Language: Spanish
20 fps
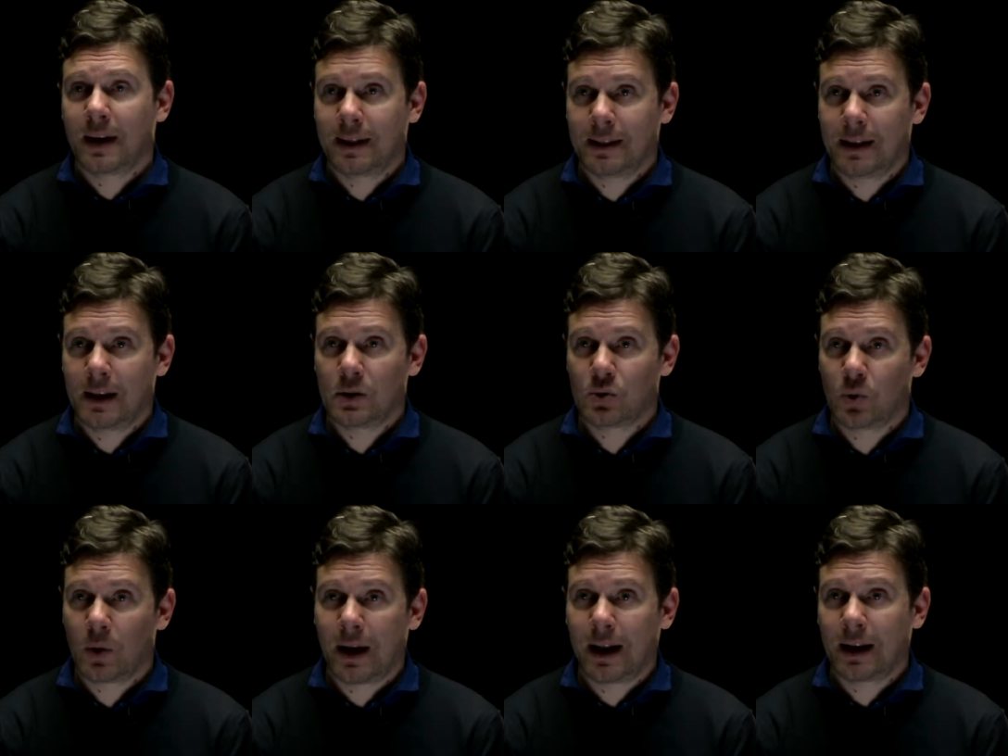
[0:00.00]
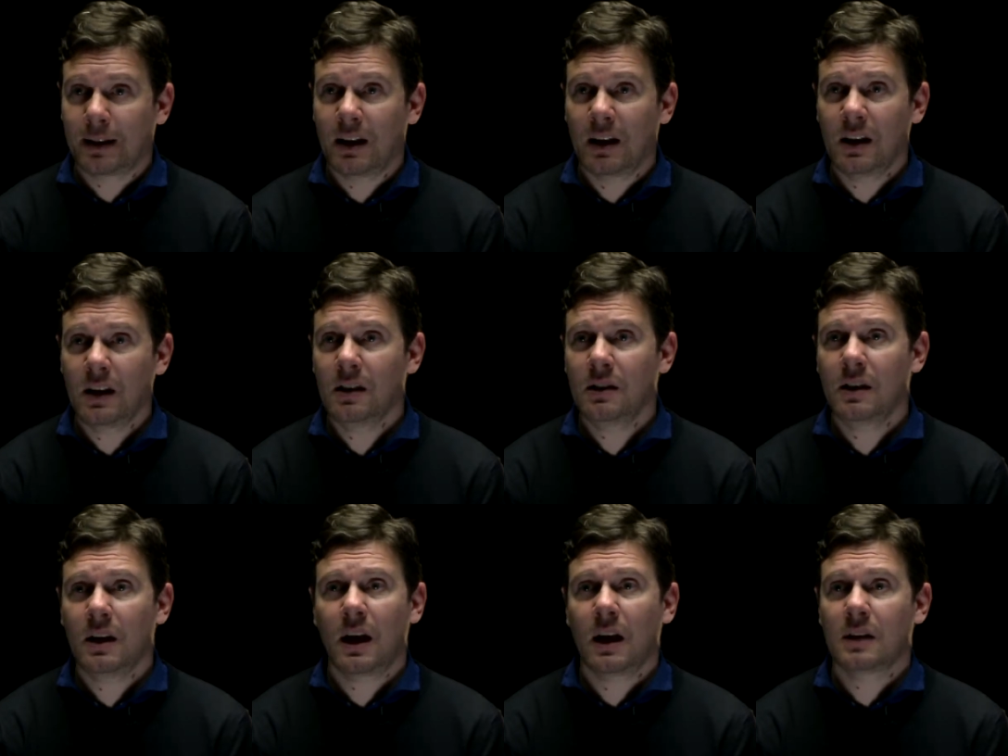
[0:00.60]
tiene sus
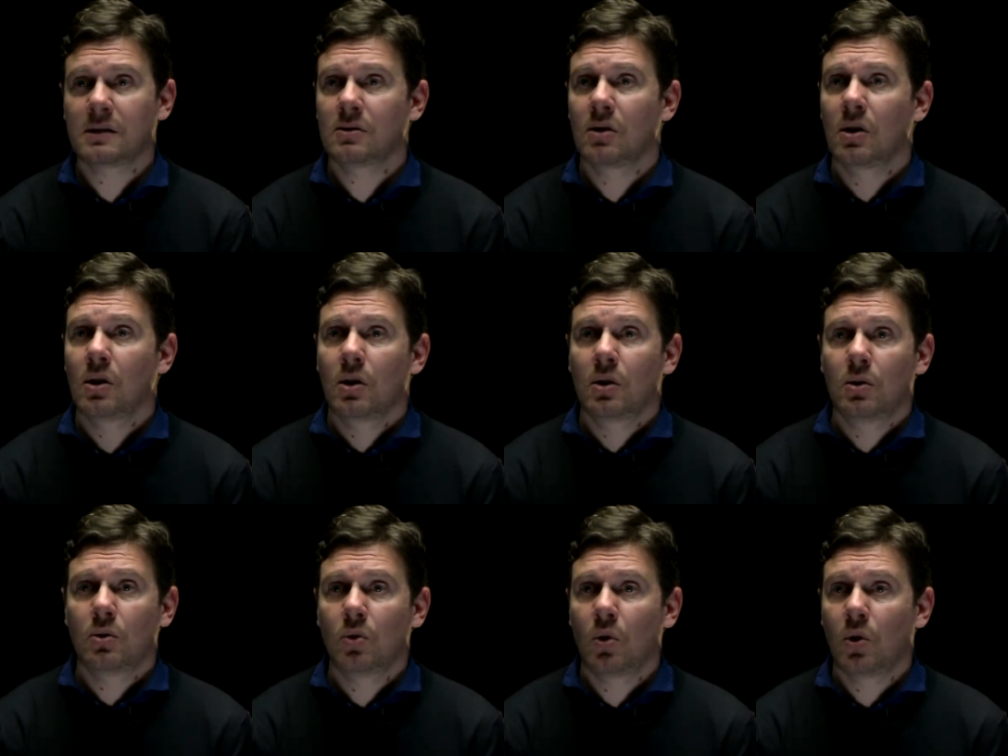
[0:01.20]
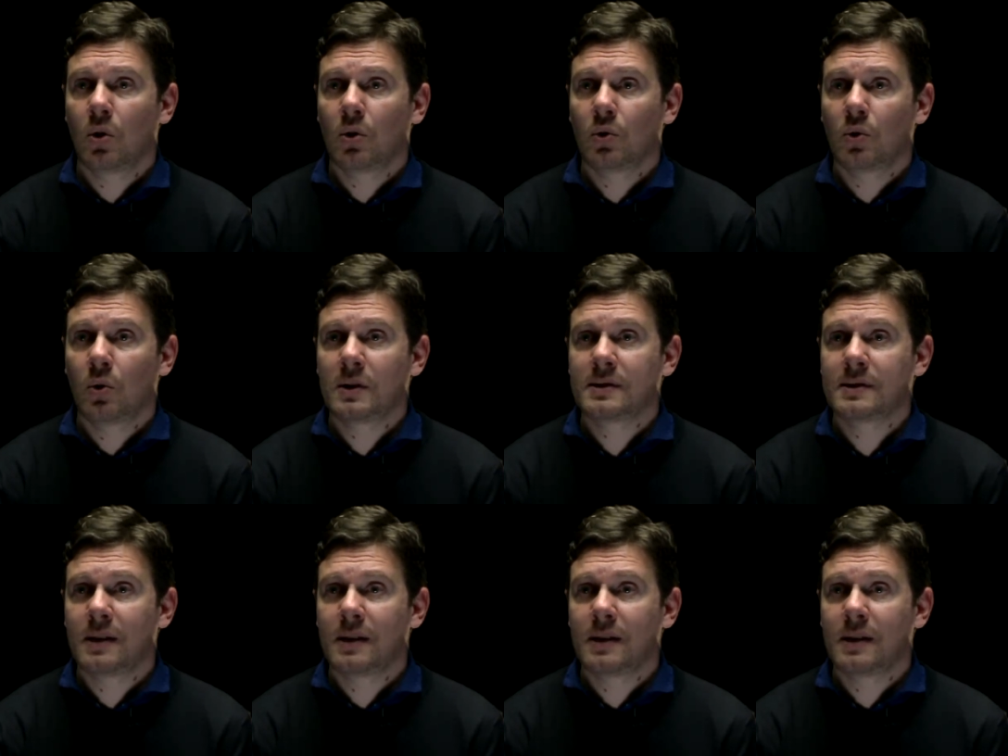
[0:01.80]
características, no, es